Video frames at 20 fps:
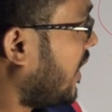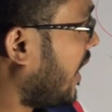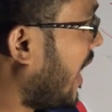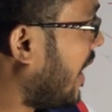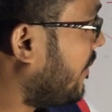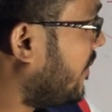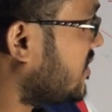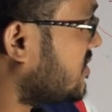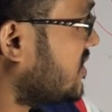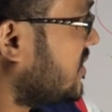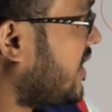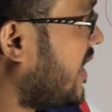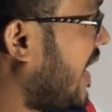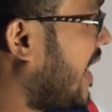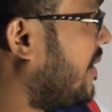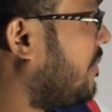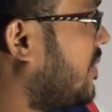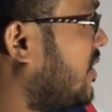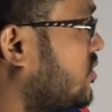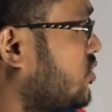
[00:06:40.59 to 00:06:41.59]
আমরা জানি
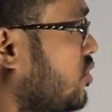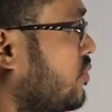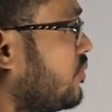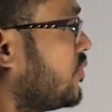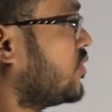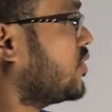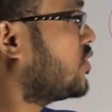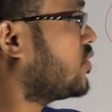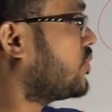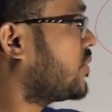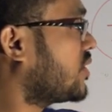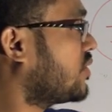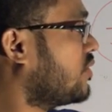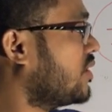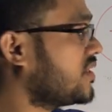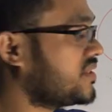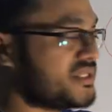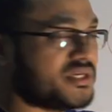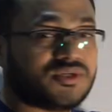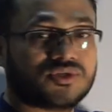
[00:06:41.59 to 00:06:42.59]
একবার সম্পূর্ণরূপে
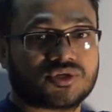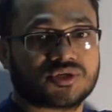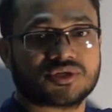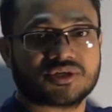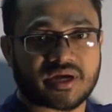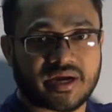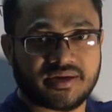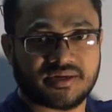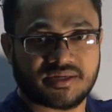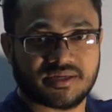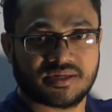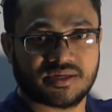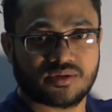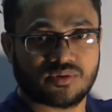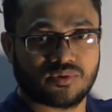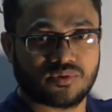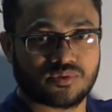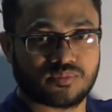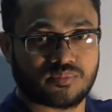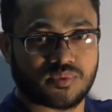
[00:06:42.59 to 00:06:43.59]
ঘুরলে তিনশো ষাট ডিগ্রি
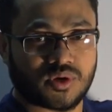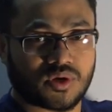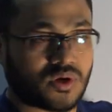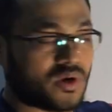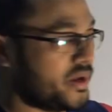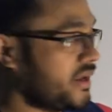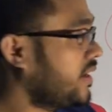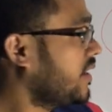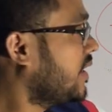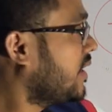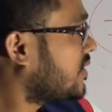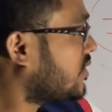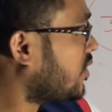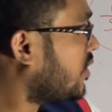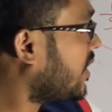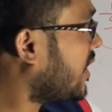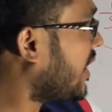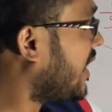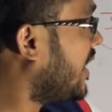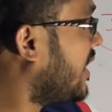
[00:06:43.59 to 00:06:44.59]
কোণ উৎপন্ন হয় তখন
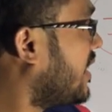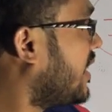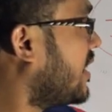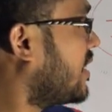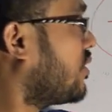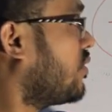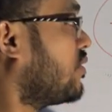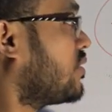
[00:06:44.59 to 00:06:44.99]
এইখানে